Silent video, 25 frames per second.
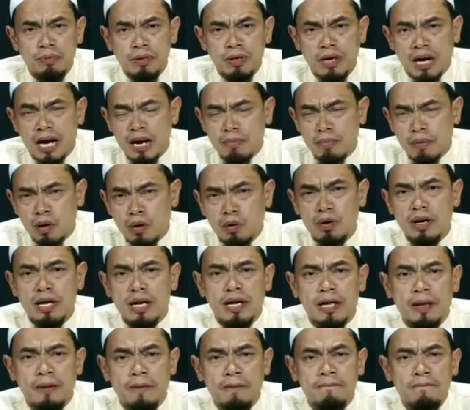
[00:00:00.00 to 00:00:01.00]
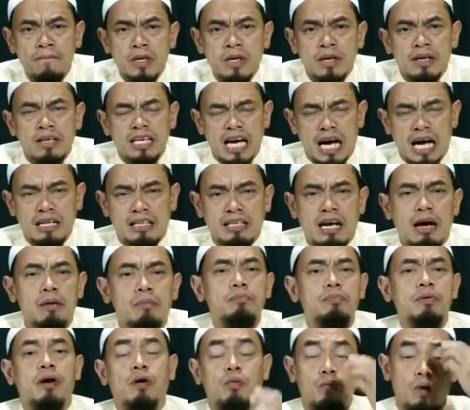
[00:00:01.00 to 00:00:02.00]
อให้มนุษย์เห็นการทำ
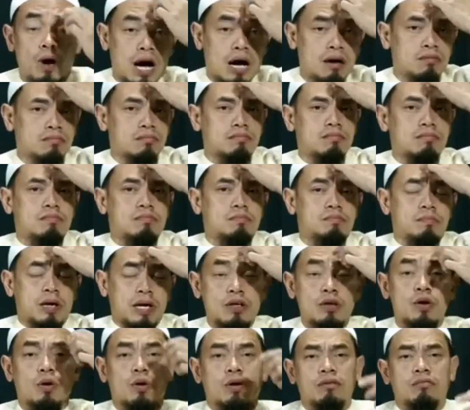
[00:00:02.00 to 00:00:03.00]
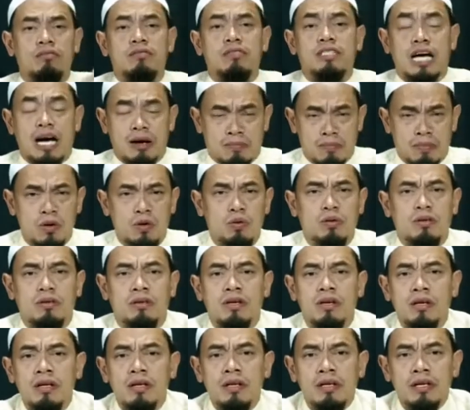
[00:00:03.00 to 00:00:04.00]
เพื่อหวังประโยชน์จากมนุษย์
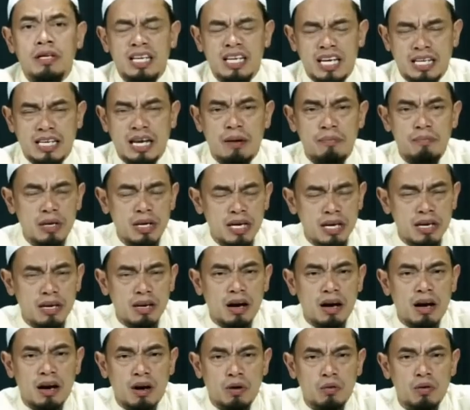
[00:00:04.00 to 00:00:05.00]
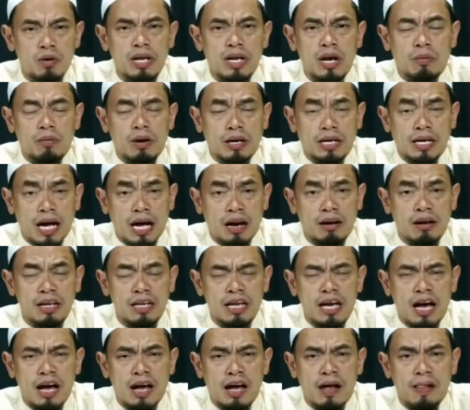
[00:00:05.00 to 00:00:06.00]
นะครับนี่เราเรียกว่าการริ
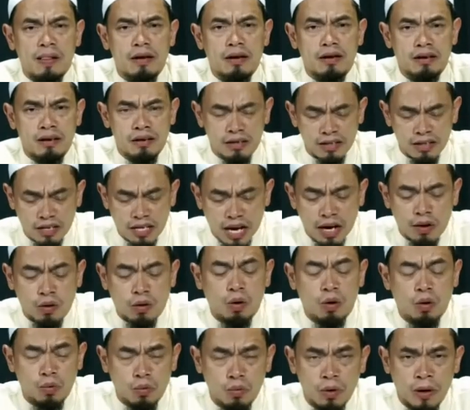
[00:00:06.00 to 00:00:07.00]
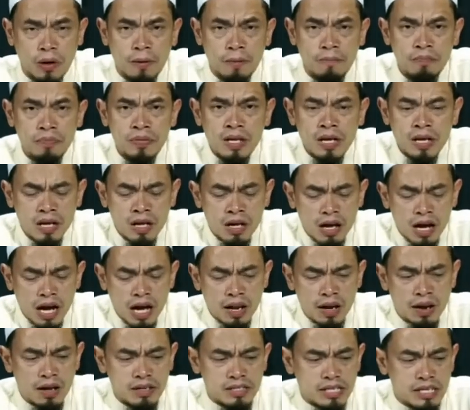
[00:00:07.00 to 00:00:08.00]
ยะห์หรือการโอ้อวดอัล
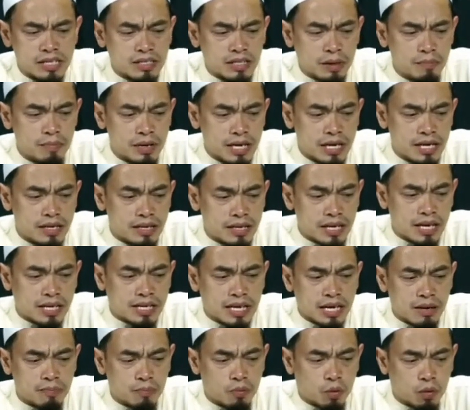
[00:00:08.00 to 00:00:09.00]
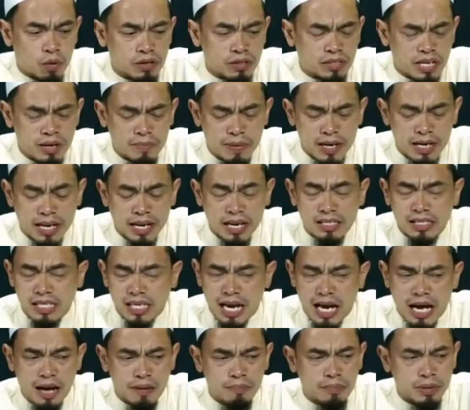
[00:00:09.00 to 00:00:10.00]
ลอฮ์จึงตำหนินะครับคนที่มีลักษณะ
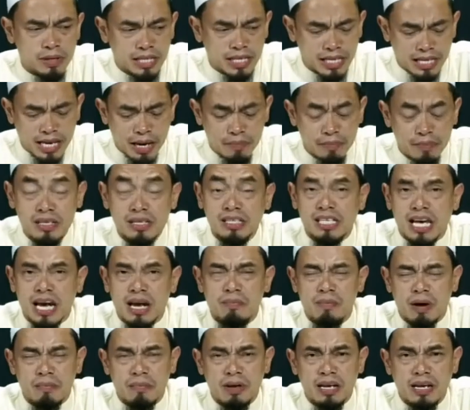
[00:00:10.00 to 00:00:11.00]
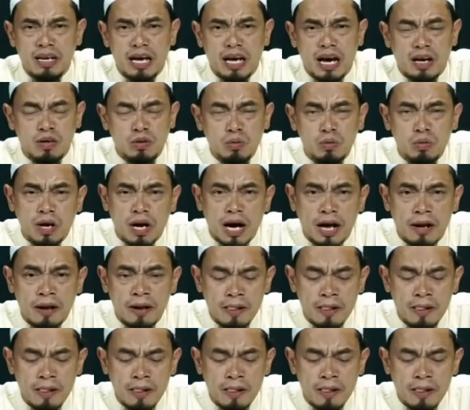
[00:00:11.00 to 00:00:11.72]
พฤติกรรมนิสัยแบบนี้ในอัลกุรอาน